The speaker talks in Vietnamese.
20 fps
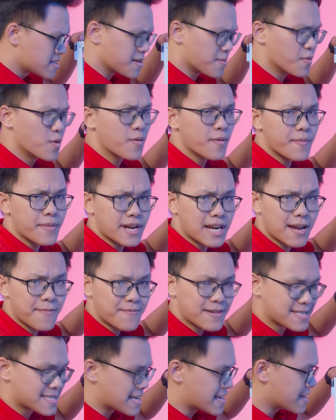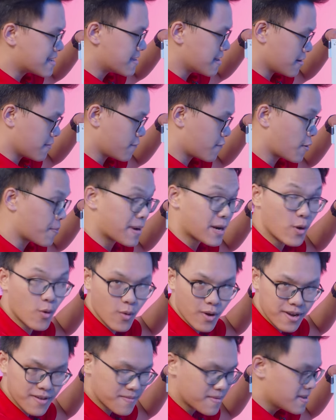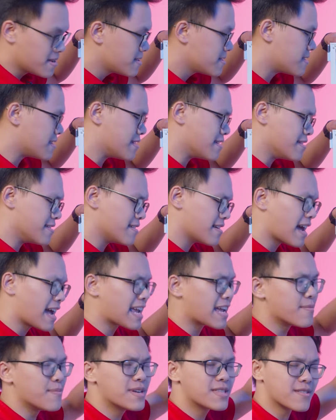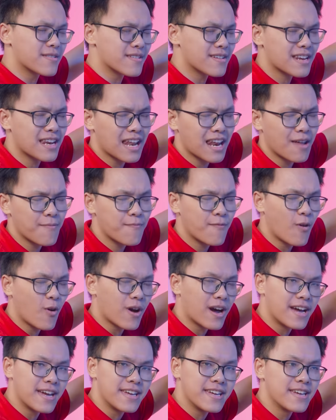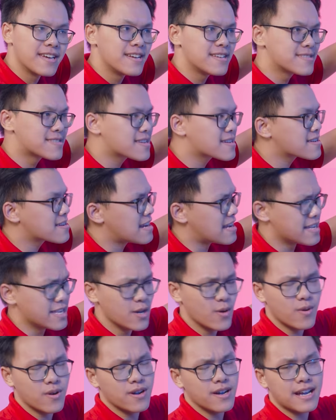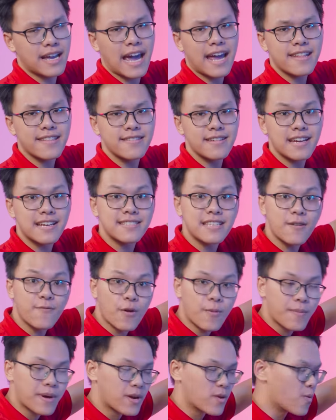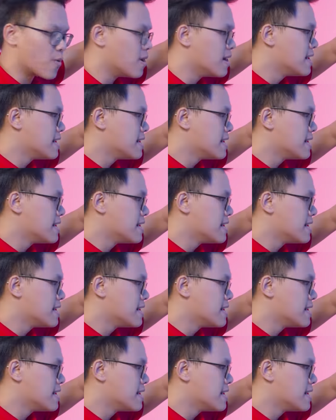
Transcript: trong lúc mà mình lắp cái dây đằng front panel ấy thì anh em biết rồi là lắp vỏ cây rất là nhiều người ghét những cái dây front panel